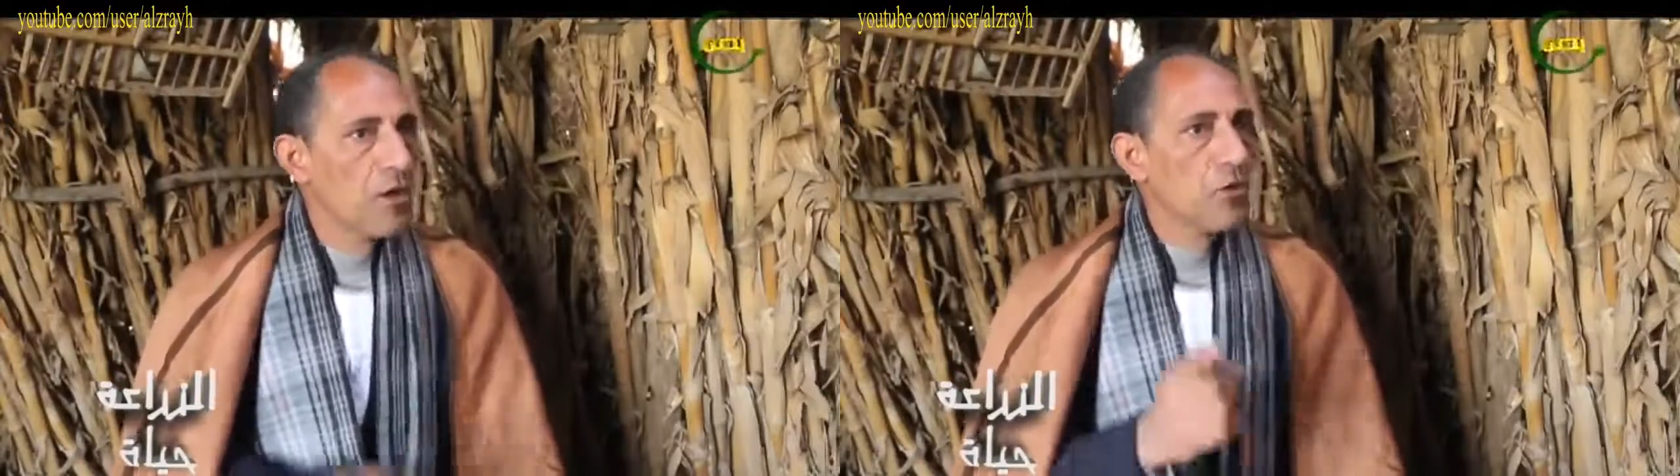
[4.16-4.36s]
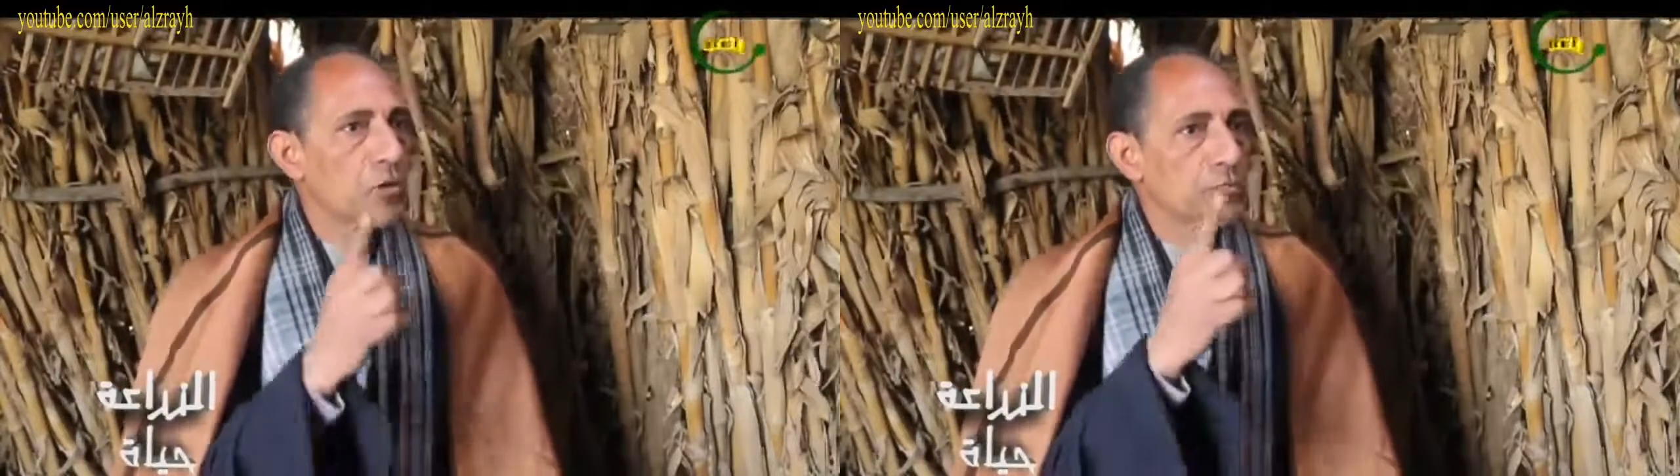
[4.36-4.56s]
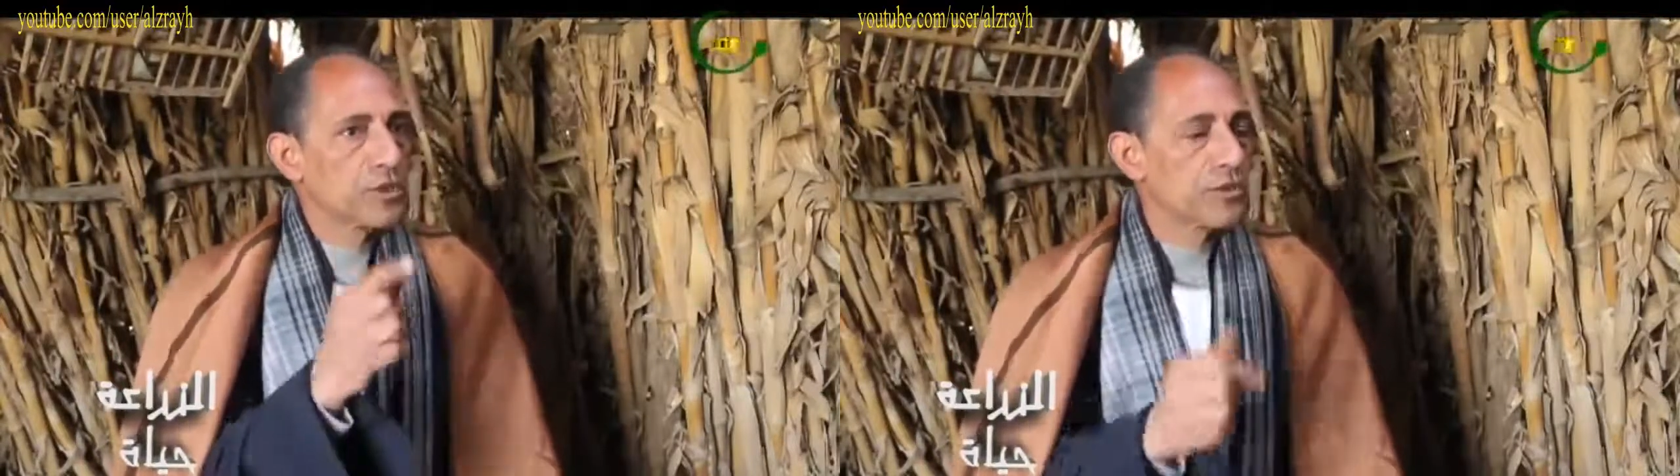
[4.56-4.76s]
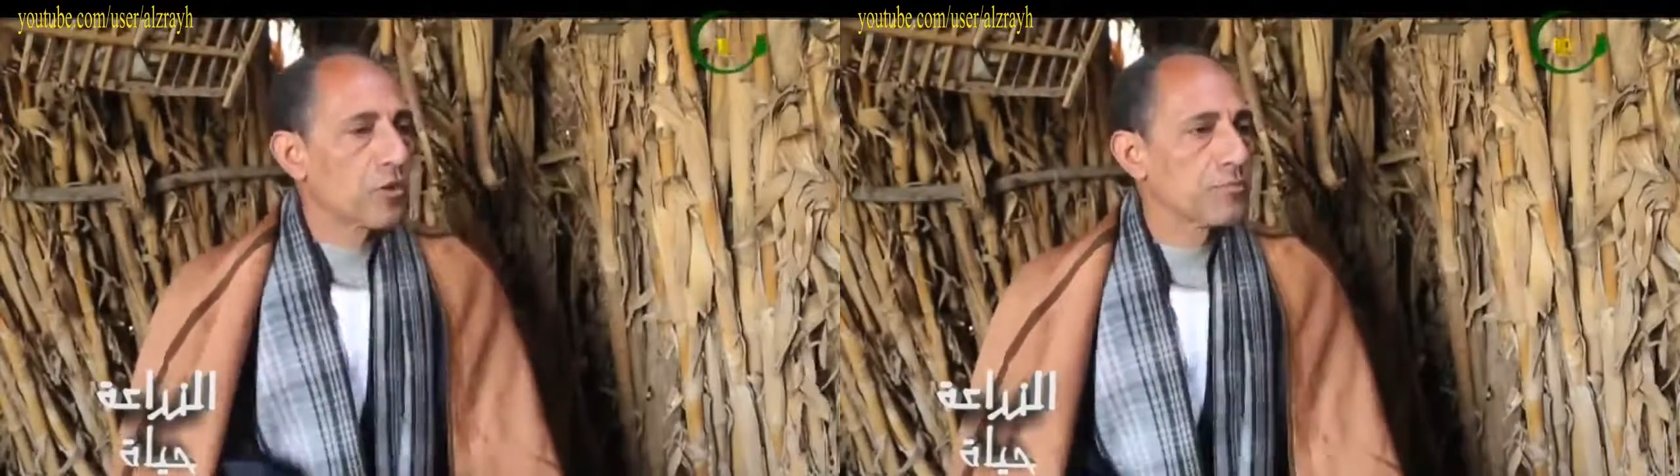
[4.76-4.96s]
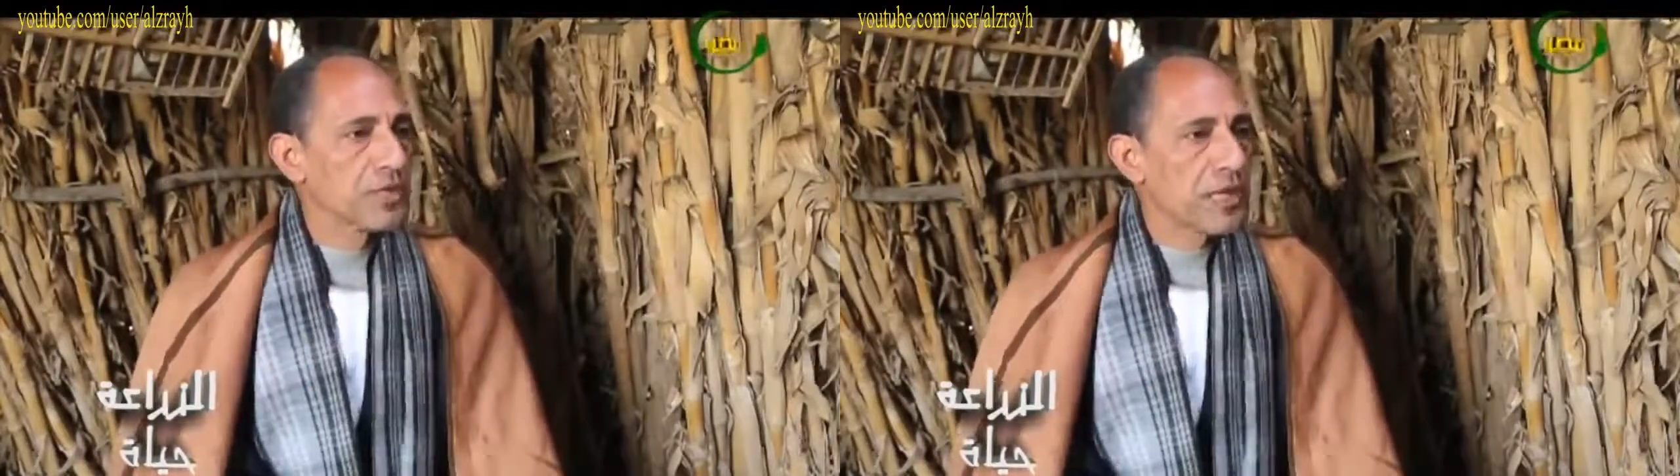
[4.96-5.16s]

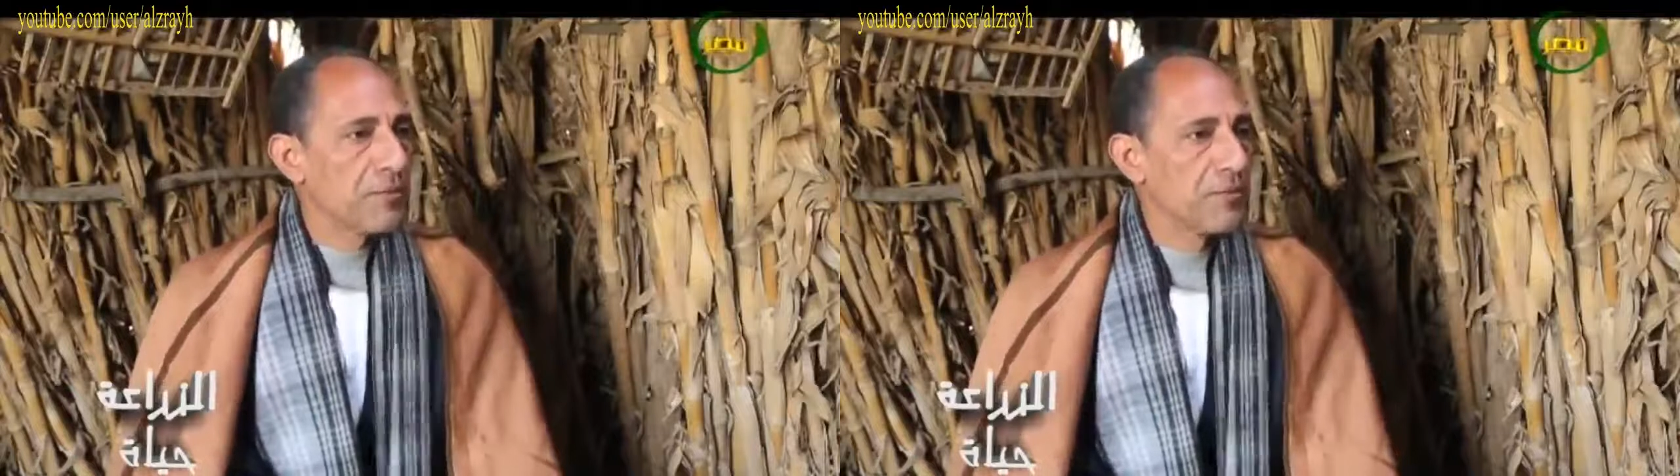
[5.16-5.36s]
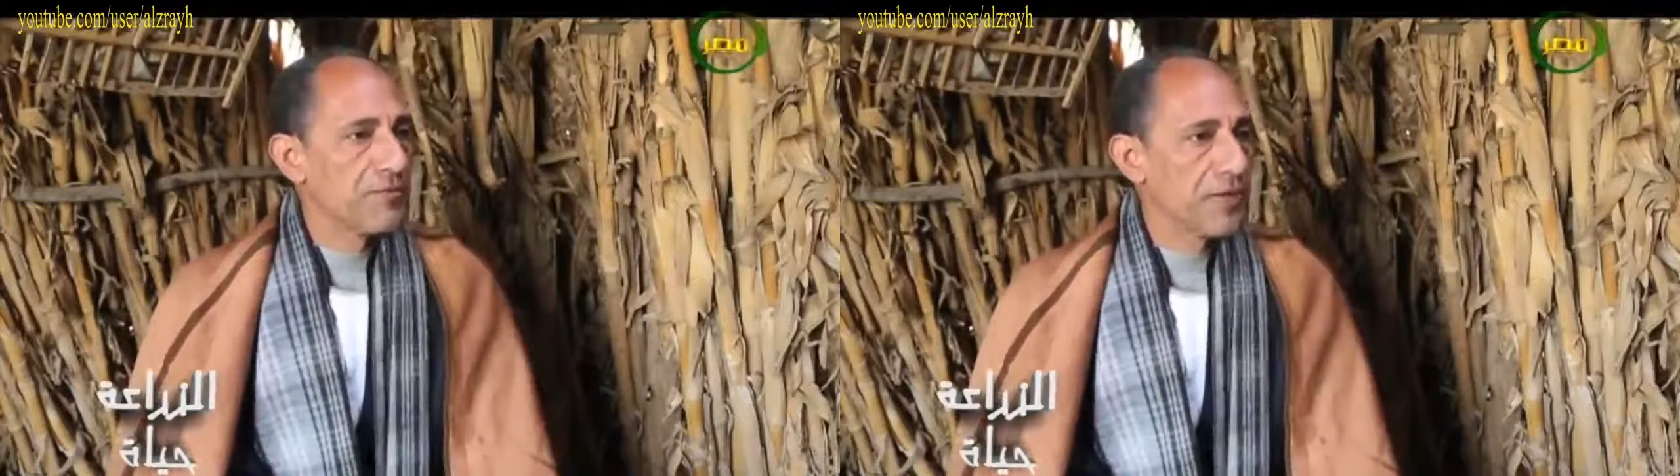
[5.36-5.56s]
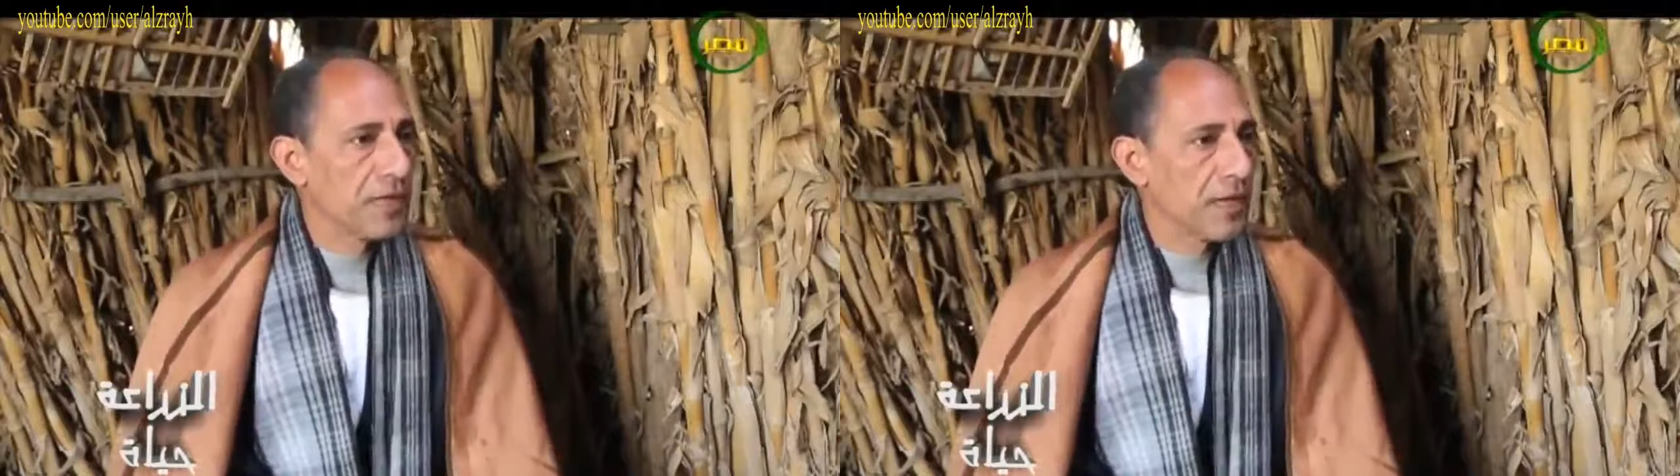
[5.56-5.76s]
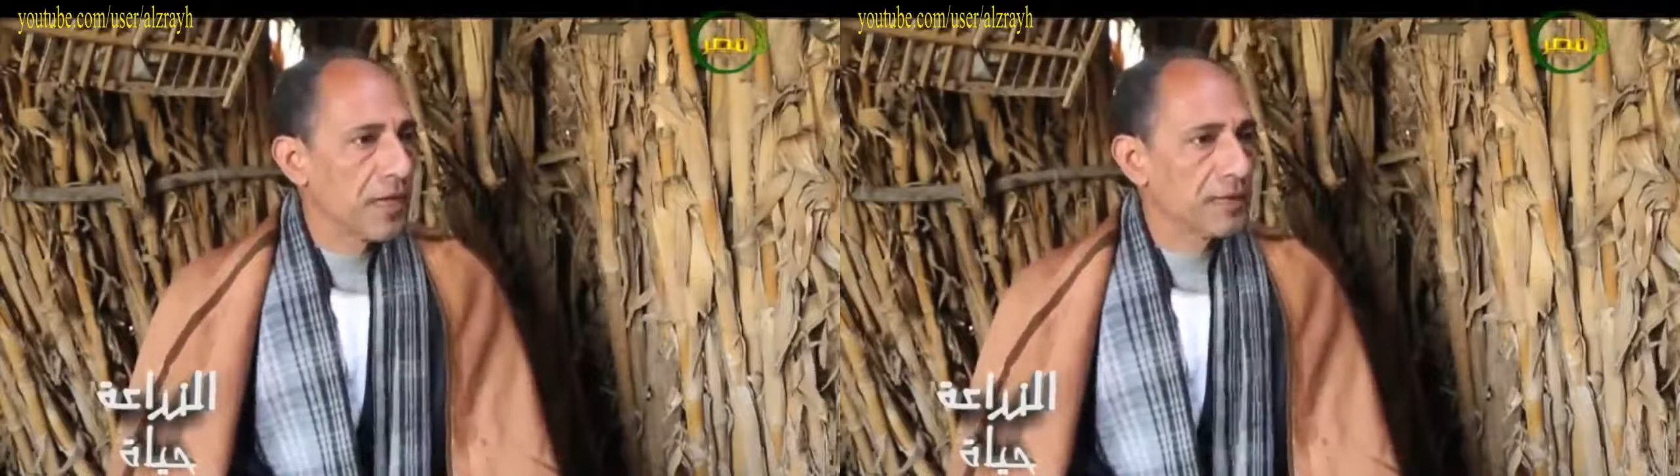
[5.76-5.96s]
والمستورد بيتلاعب بالفلاح